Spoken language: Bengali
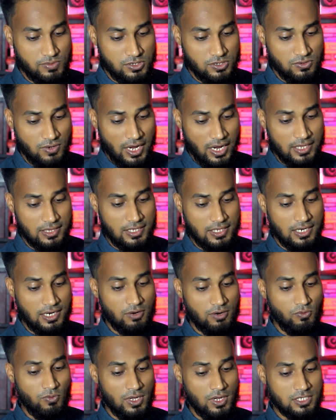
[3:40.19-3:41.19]
ভিডিও অ্যান্ড দে
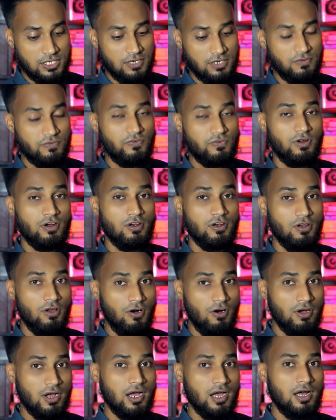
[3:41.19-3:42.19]
আর ওয়াচিং ফর
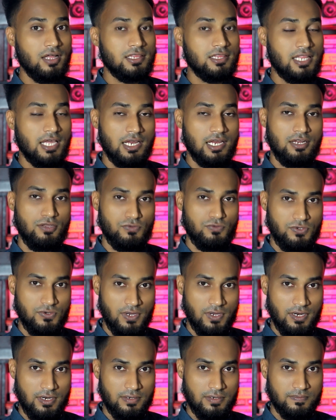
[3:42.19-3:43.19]
লঙ্গার দ্যান
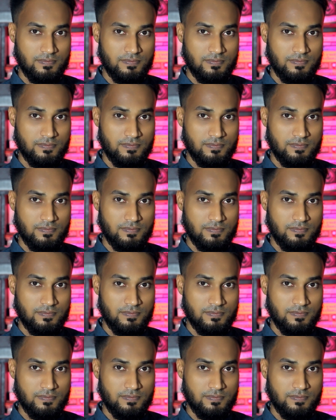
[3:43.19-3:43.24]
ইউজুয়াল